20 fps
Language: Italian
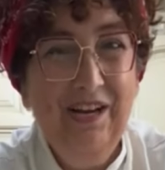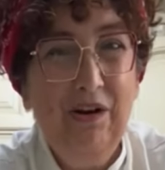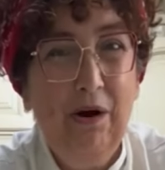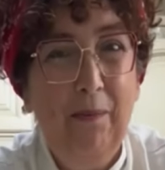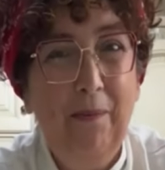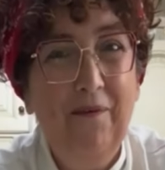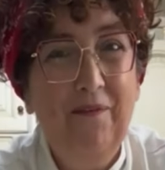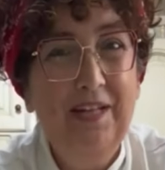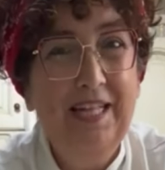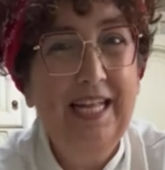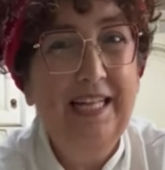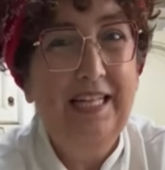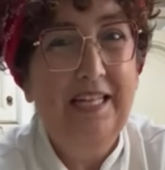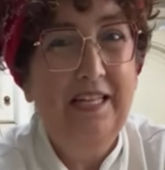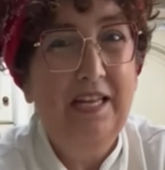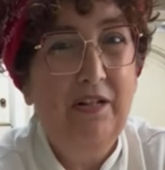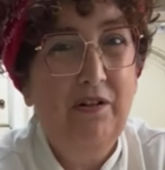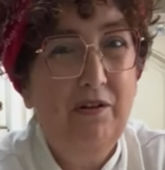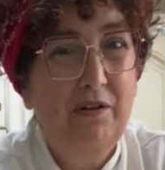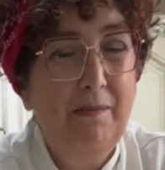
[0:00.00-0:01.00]
Come vedete
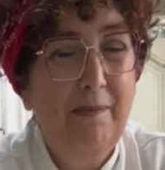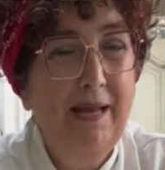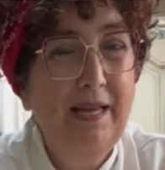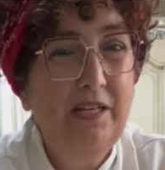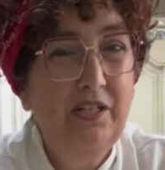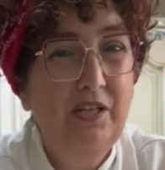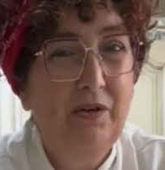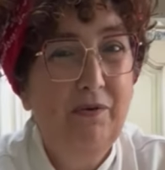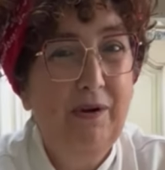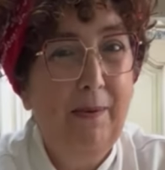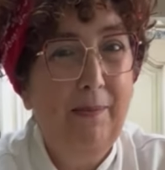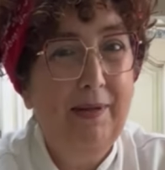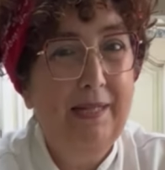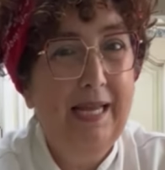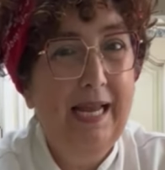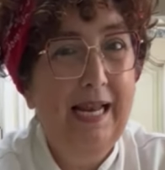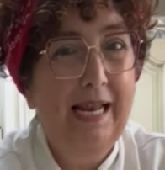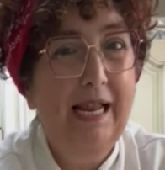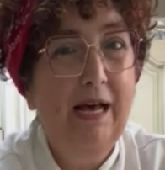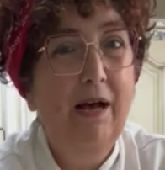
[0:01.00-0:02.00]
dietro di me c'è una
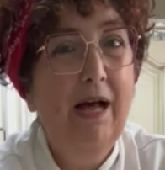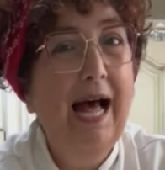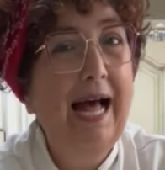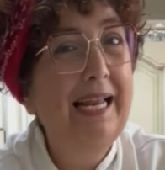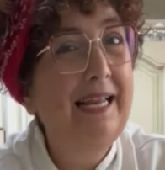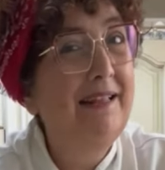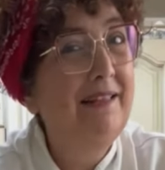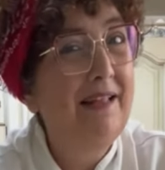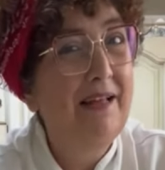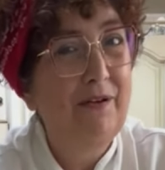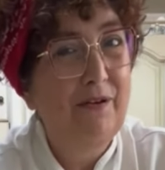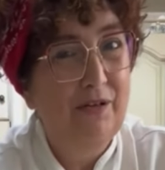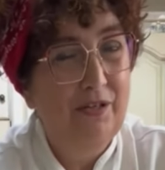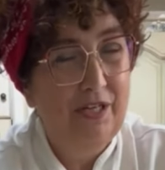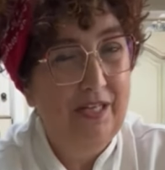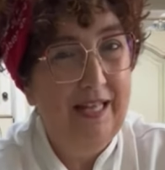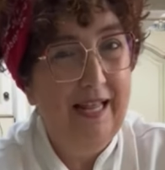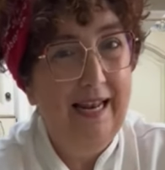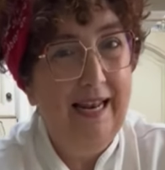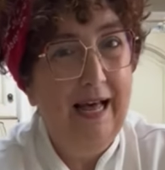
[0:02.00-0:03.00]
padella, all'interno c'è
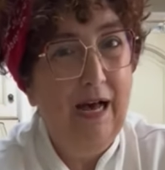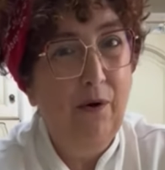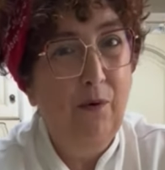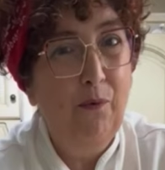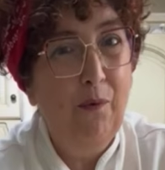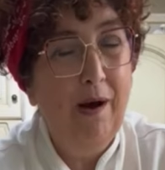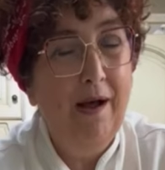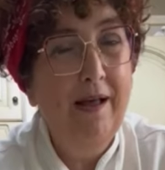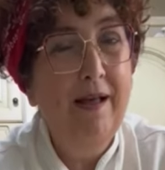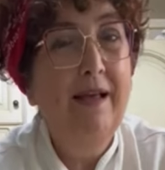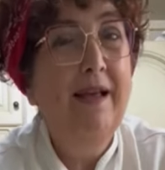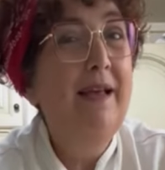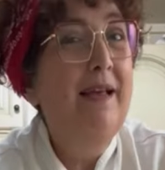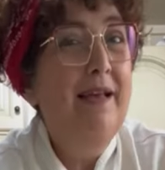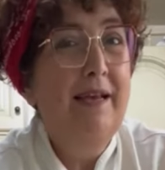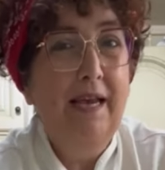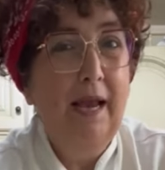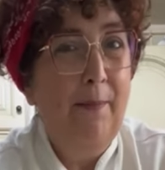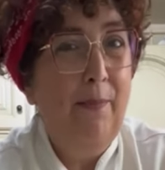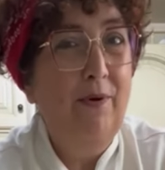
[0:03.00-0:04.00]
dell'acqua
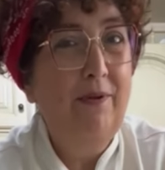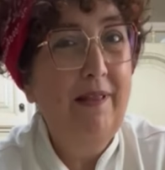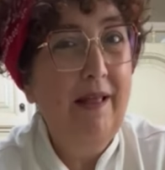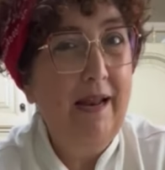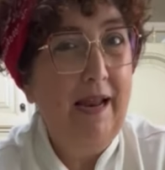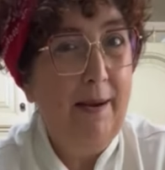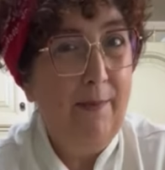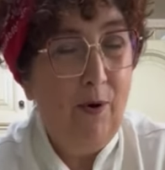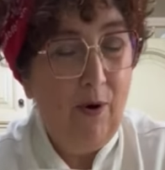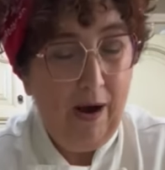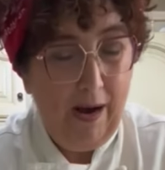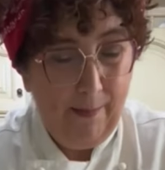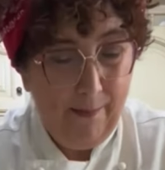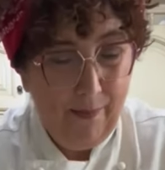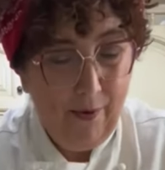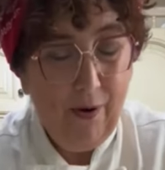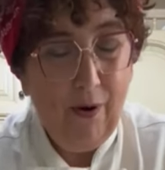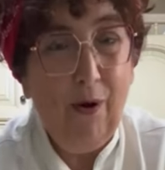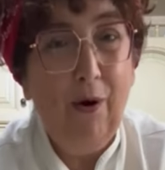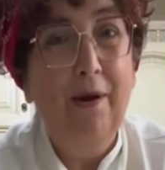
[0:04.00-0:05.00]
che porteremo a
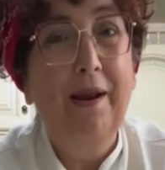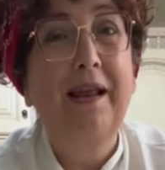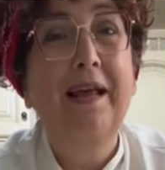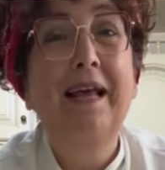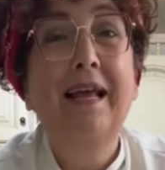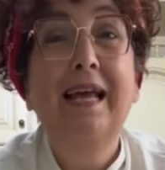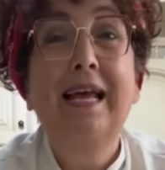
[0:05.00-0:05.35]
bollore.